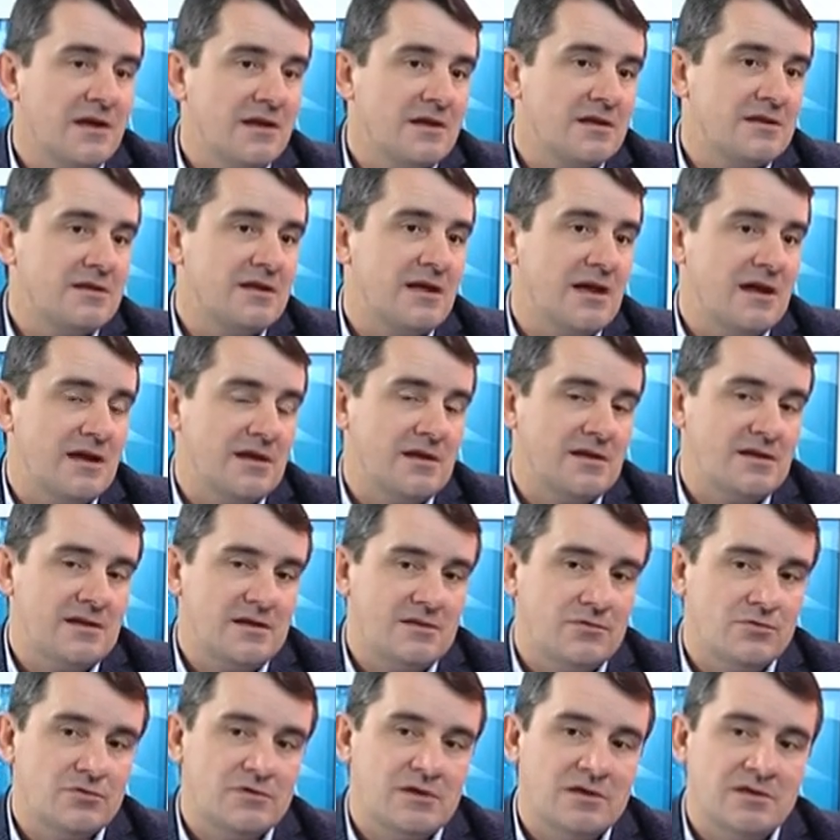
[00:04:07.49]
Да,
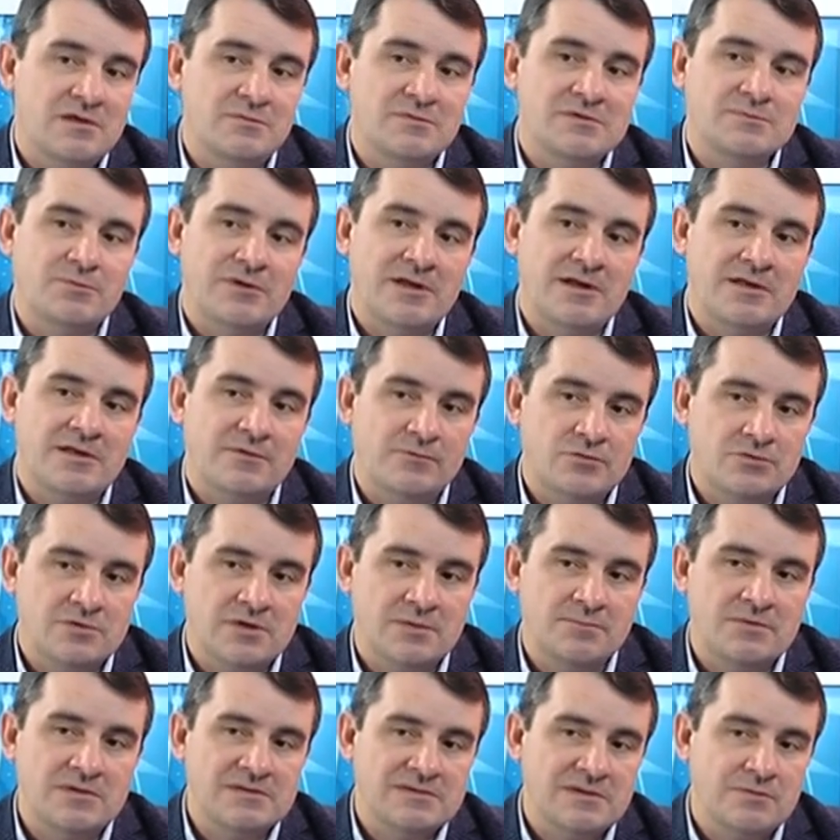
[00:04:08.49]
и вот одним из проектов уже
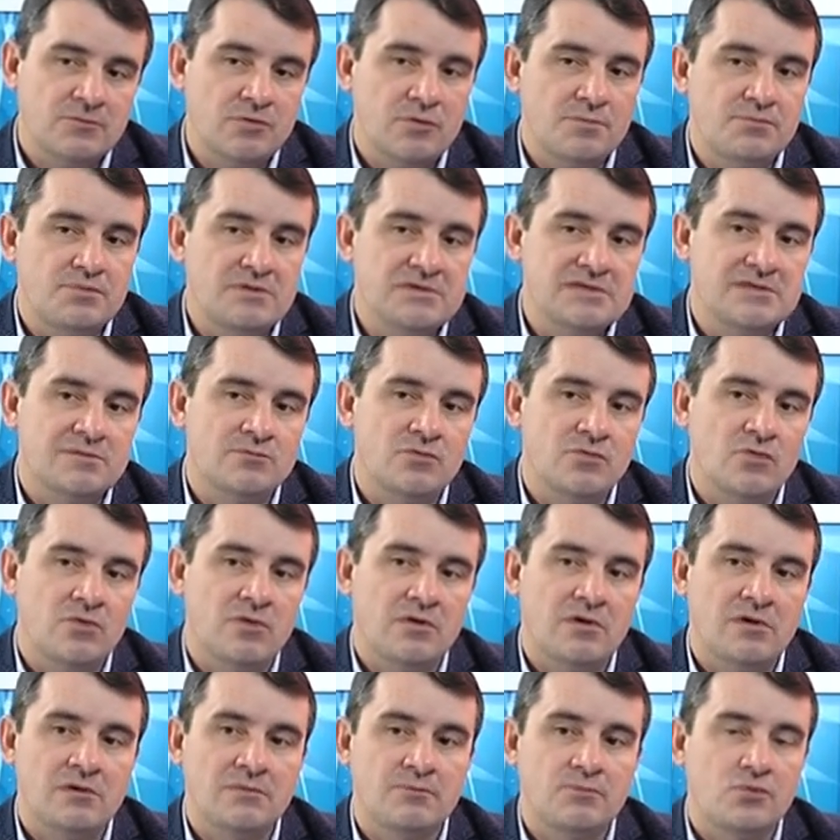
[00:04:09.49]
написано мной
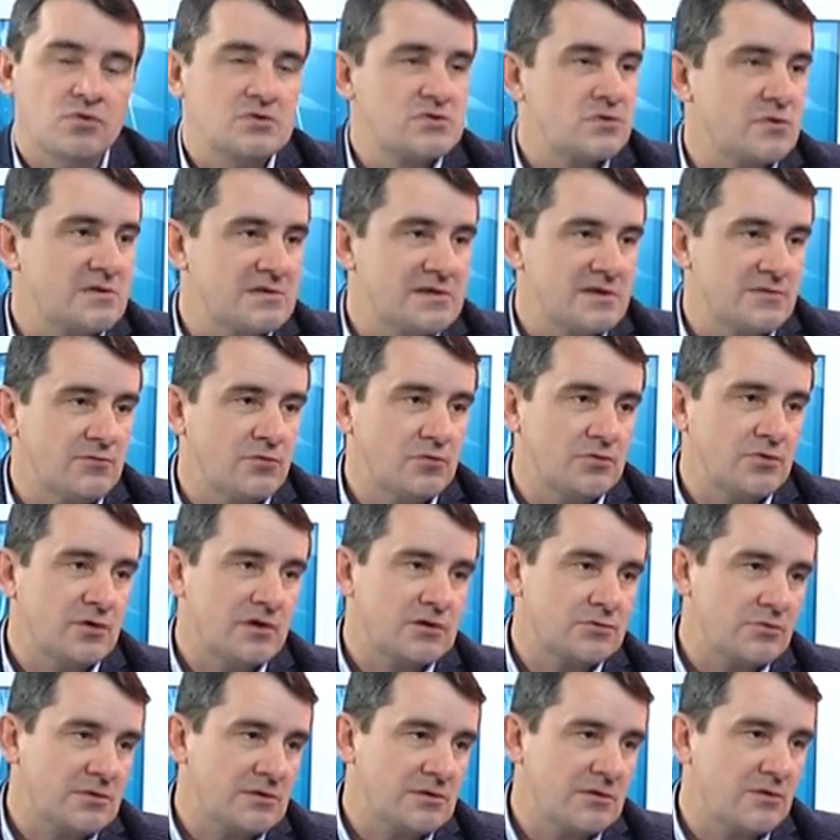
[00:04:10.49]
письмо по сользаводу,
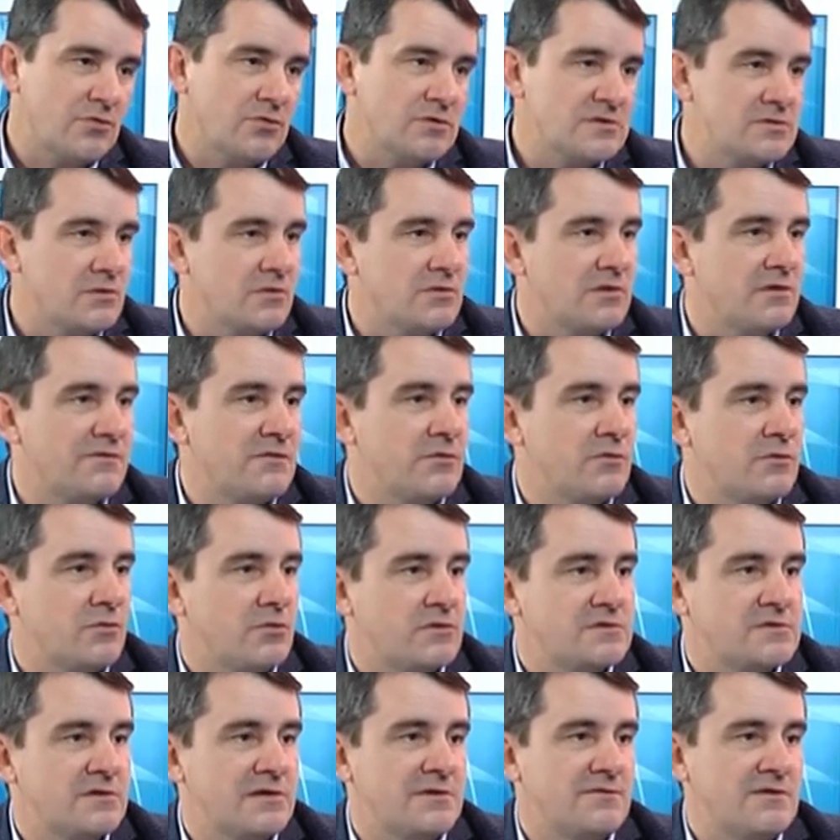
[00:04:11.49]
который находится около
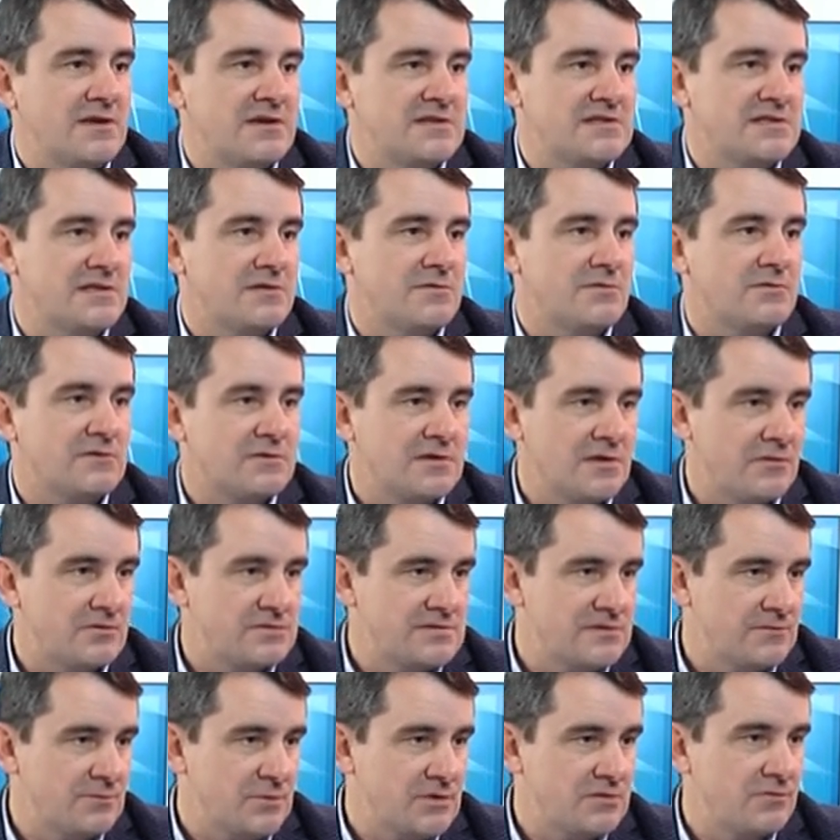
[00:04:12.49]
озера Вейсова, да,
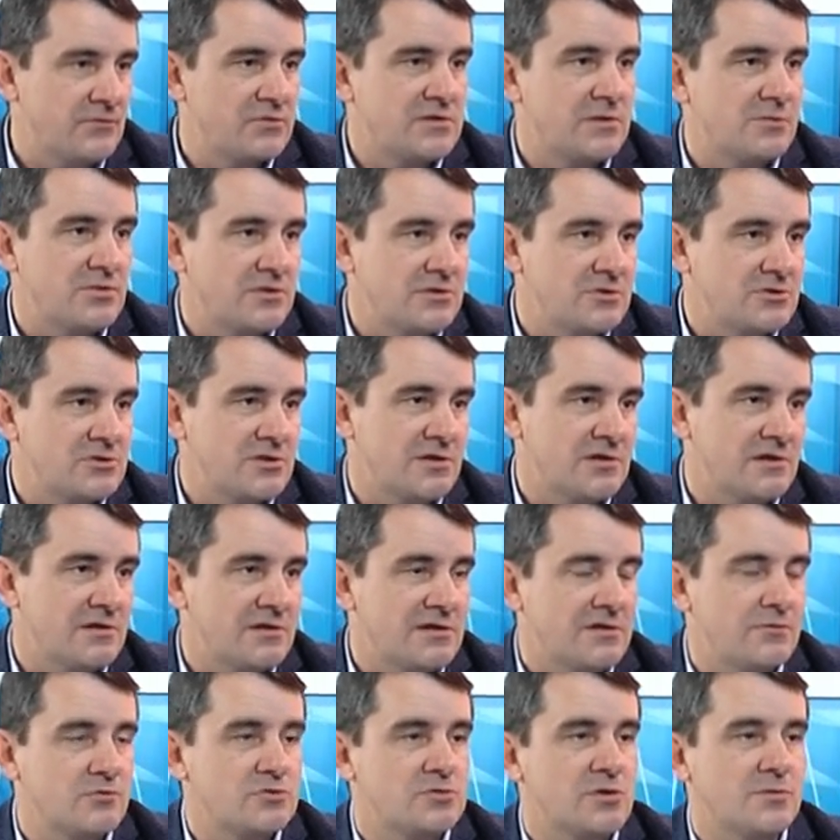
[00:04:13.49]
возле водопонижения, для
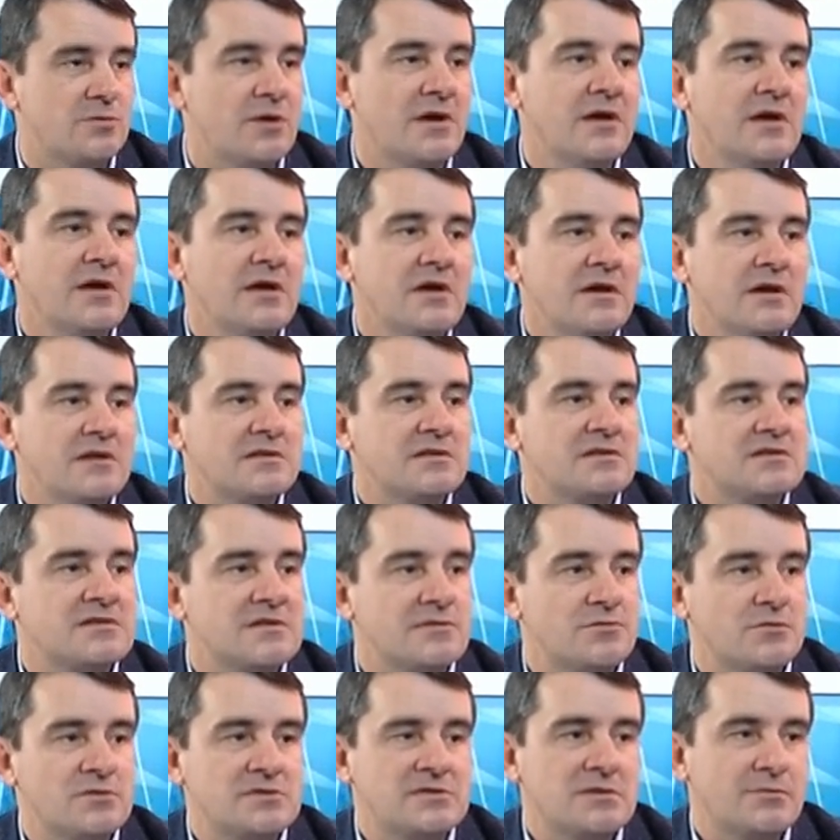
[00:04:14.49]
того, чтобы этот
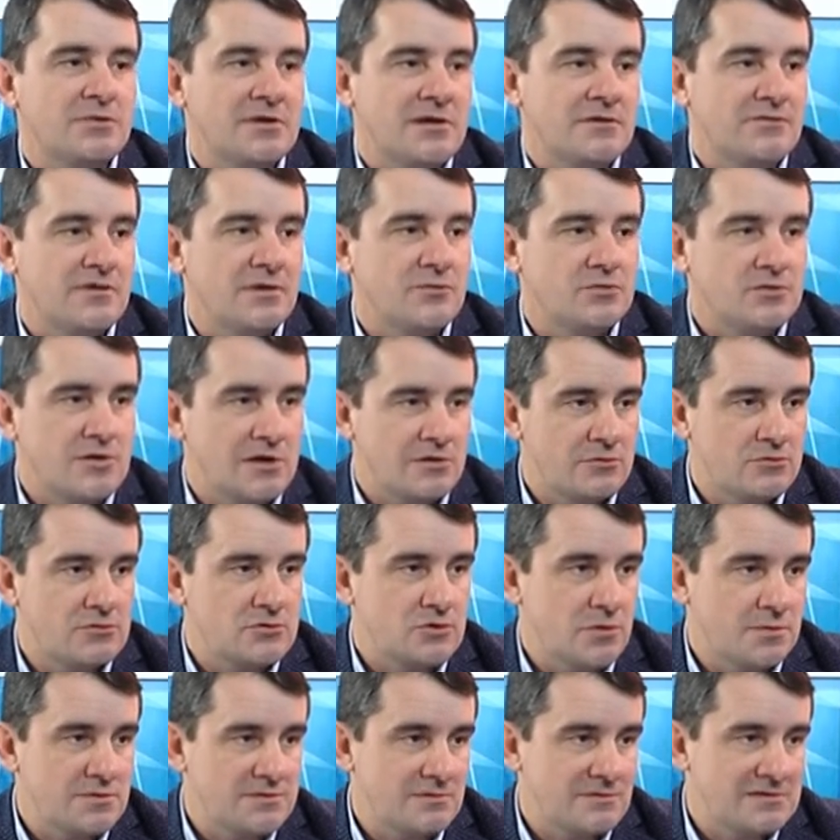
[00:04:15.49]
завод забрать в коммунальную
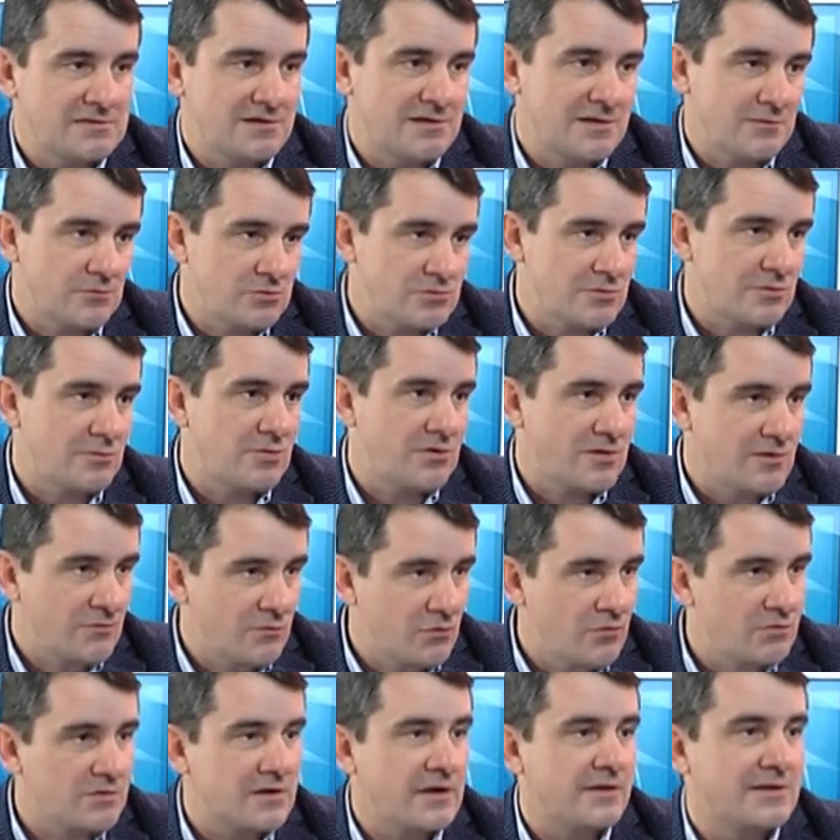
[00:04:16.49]
собственность, для того, чтобы
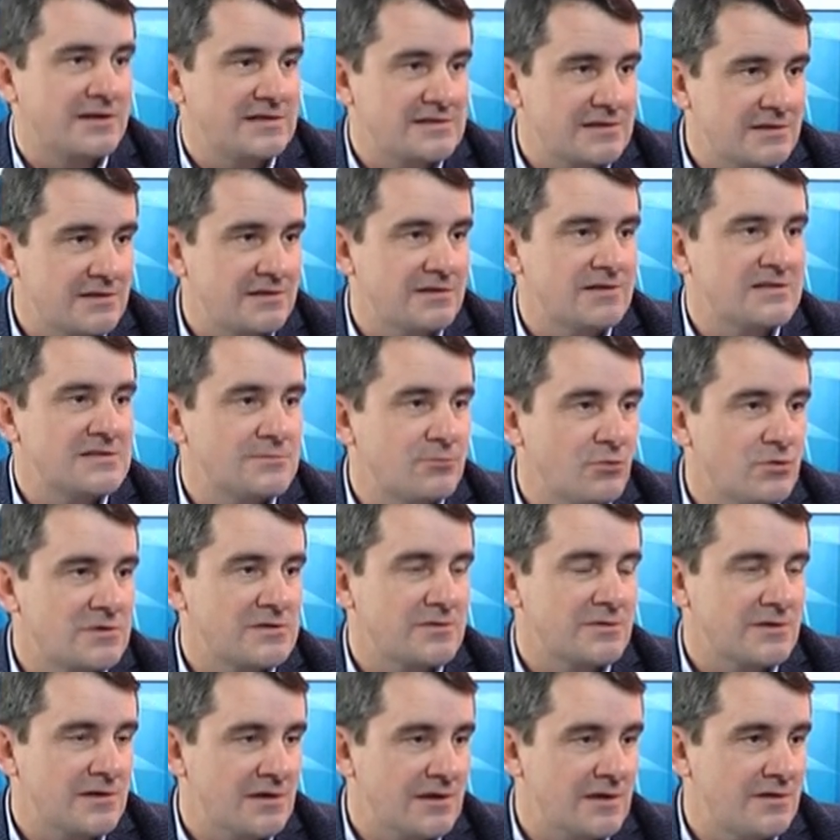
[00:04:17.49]
его как раз-таки
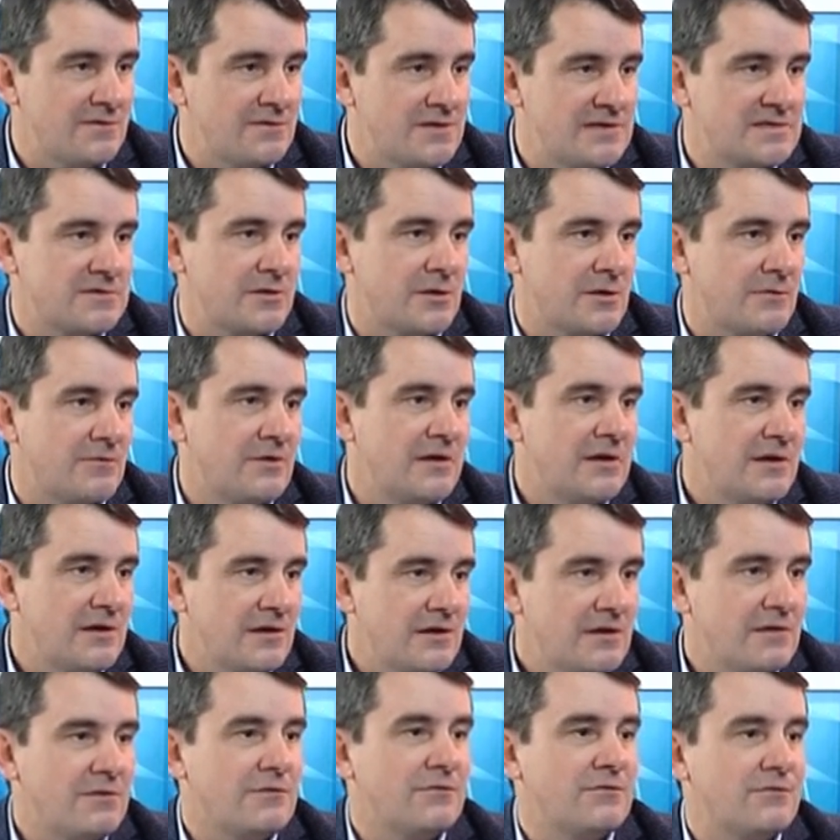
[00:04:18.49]
использовать для инвесторов
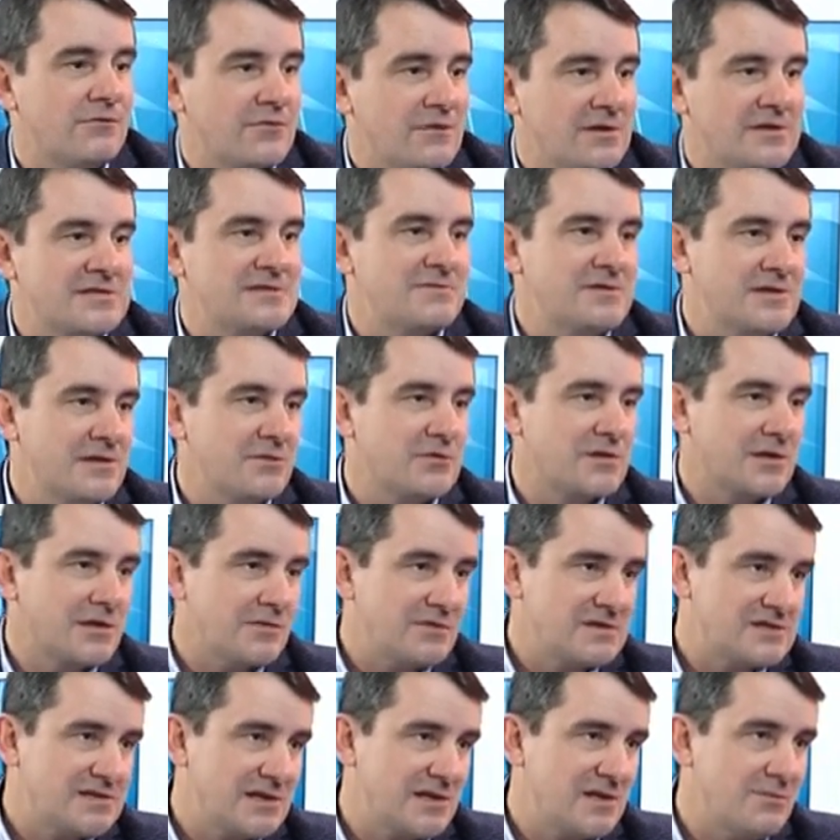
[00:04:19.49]
в развитии вот
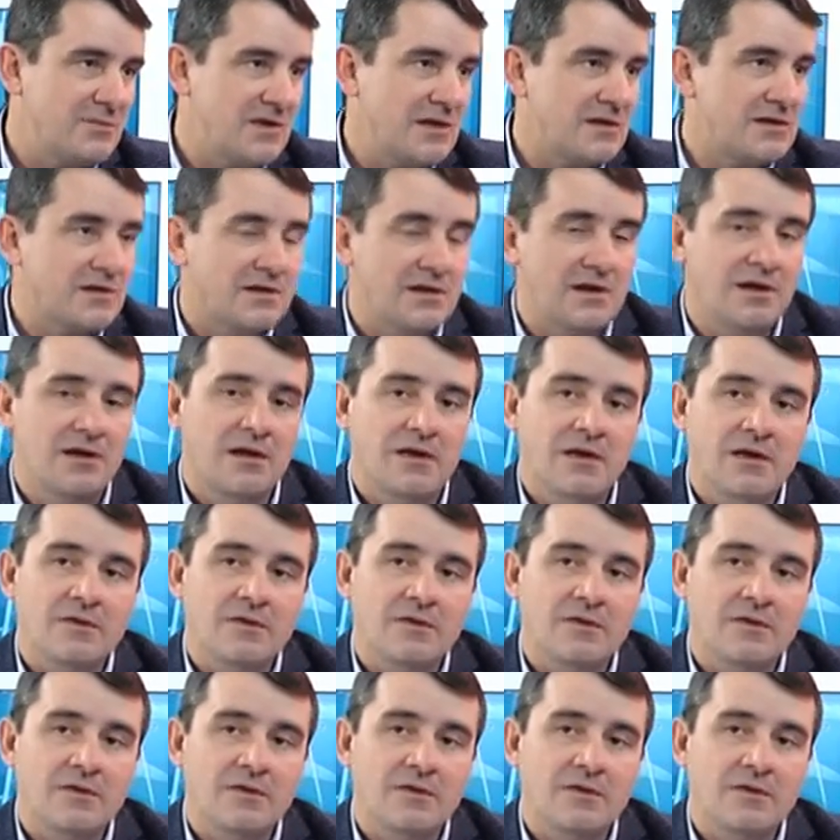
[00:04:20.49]
этого сегмента.